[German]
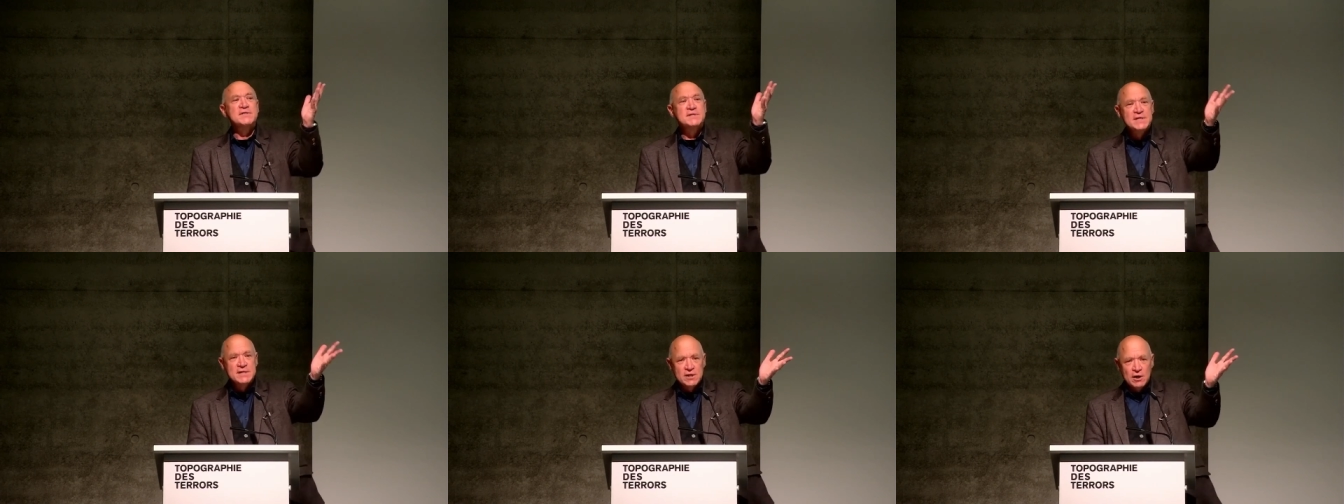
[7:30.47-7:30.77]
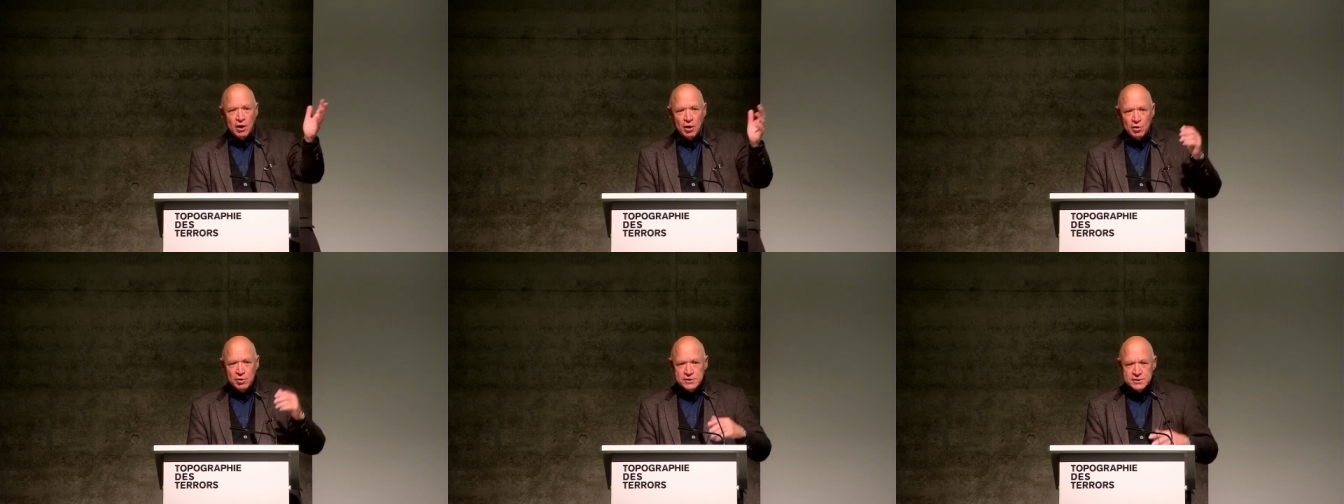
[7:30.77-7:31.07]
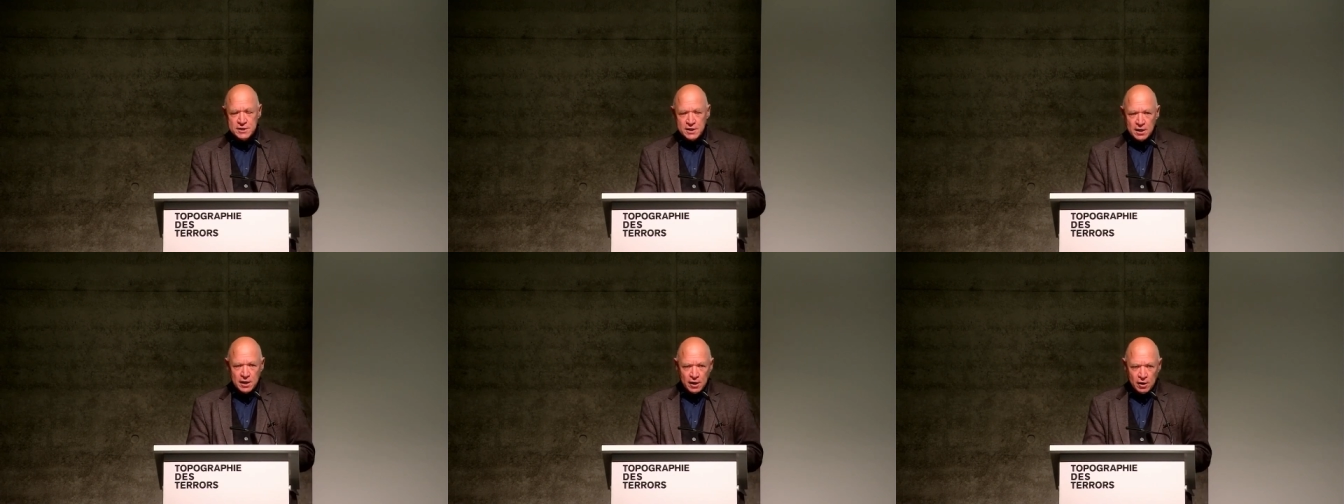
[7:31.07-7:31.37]
was Sie
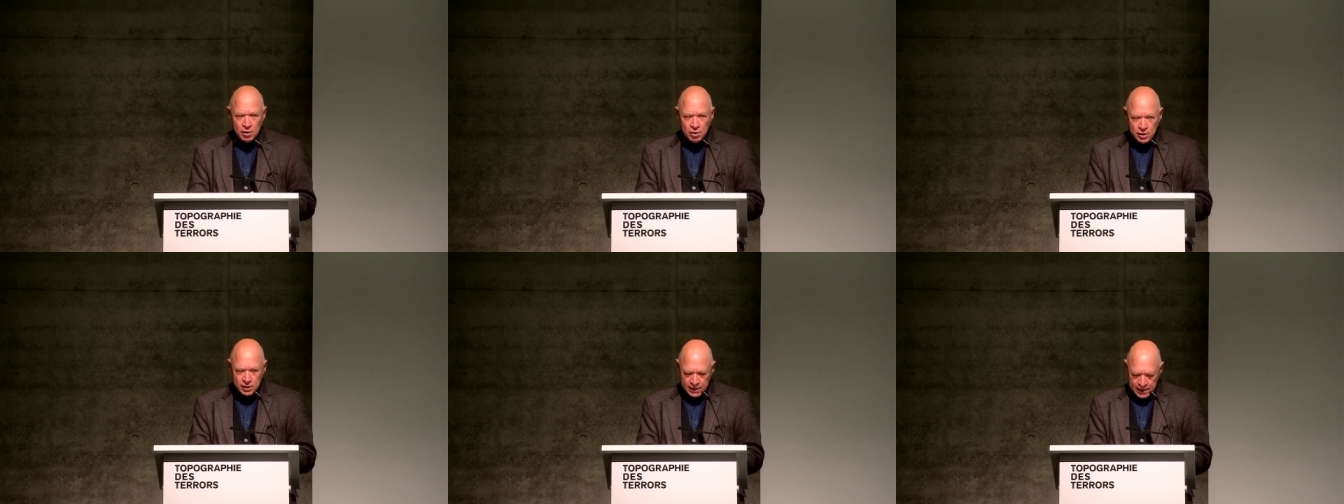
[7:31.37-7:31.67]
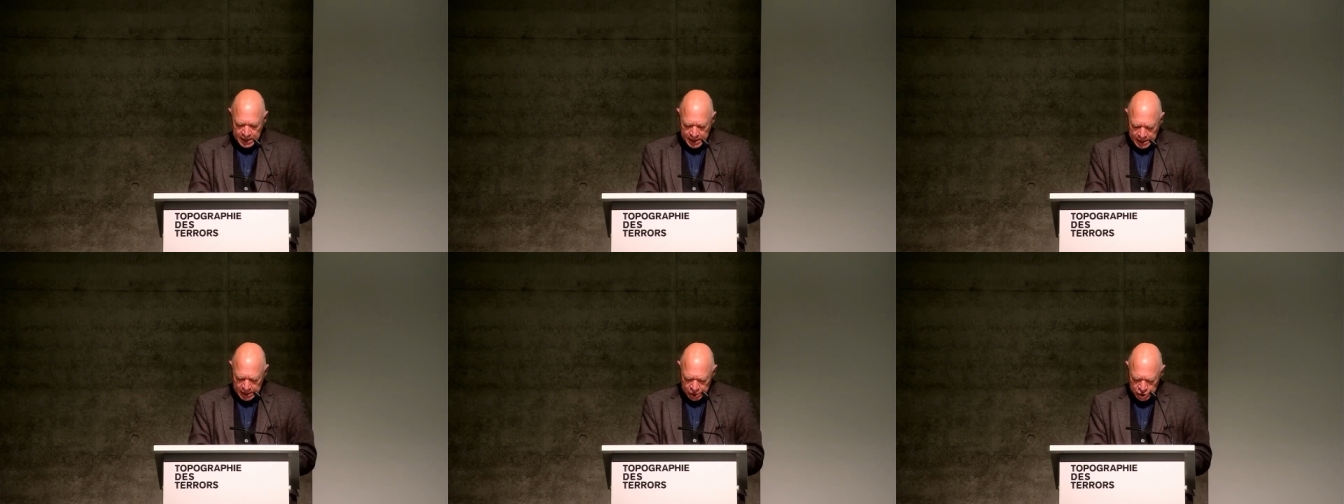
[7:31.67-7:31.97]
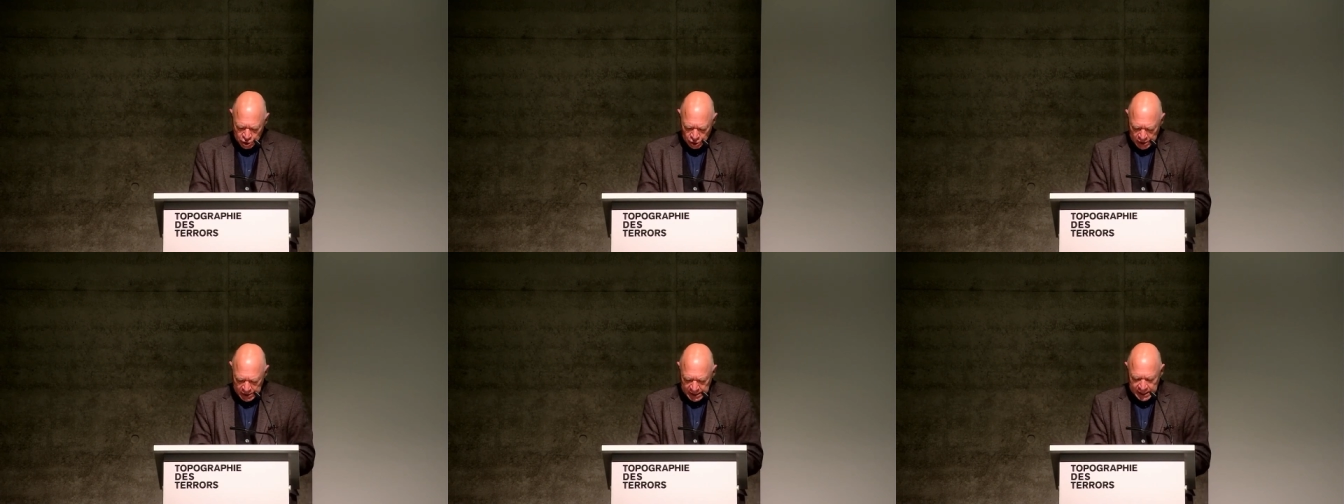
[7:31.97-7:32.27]
draußen auch
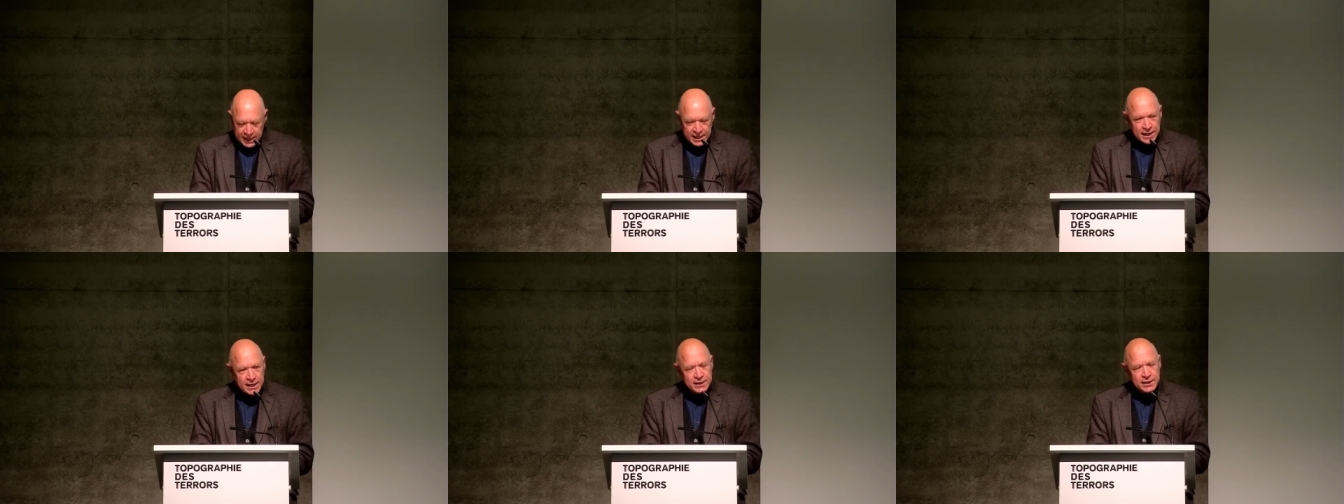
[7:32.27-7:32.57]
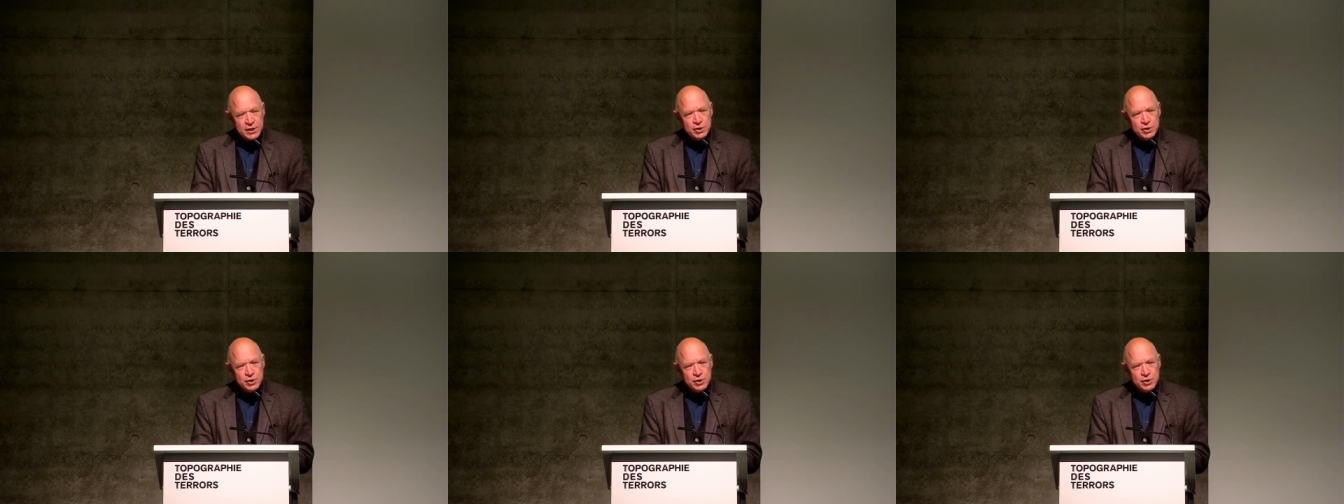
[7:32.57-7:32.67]
schon hier in